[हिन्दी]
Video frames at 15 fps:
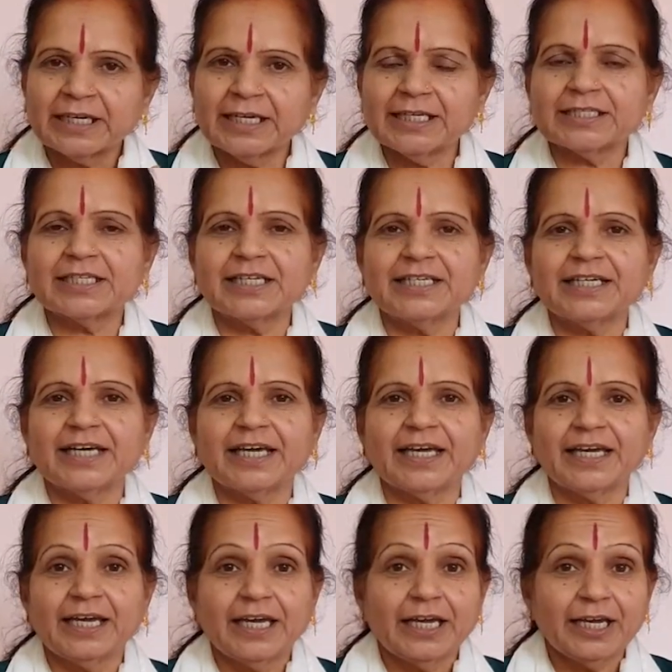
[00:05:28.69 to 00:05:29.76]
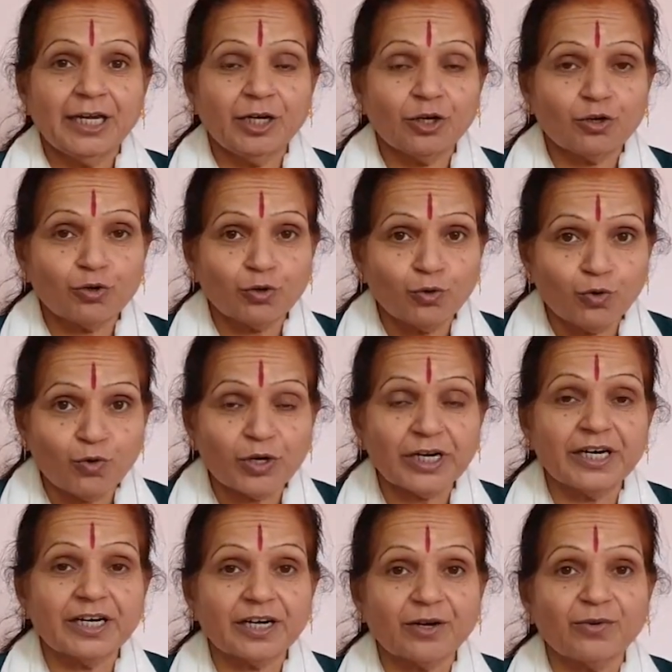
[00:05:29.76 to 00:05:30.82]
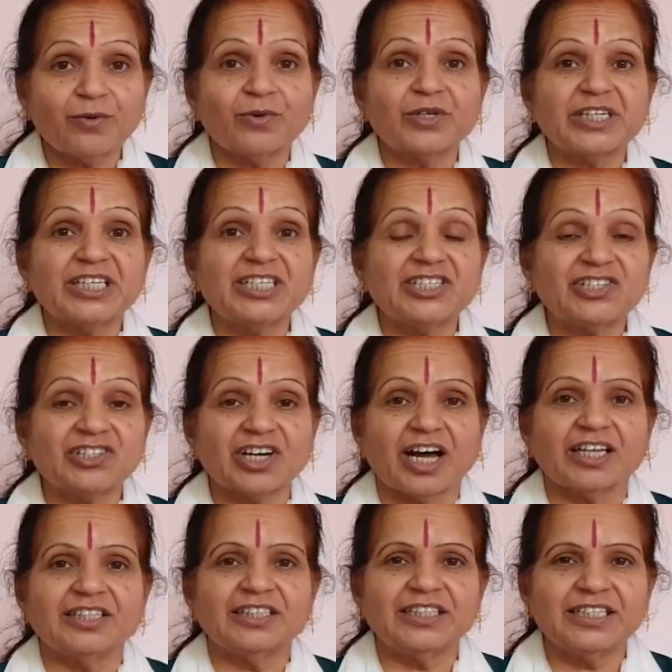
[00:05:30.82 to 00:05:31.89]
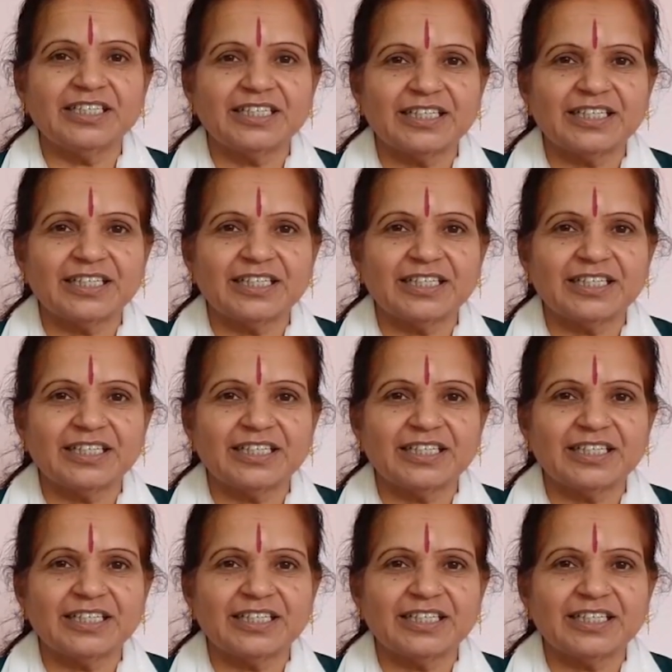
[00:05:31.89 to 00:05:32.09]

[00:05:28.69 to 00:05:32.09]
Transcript: इसलिए इन क्रूर ग्रहों की शांति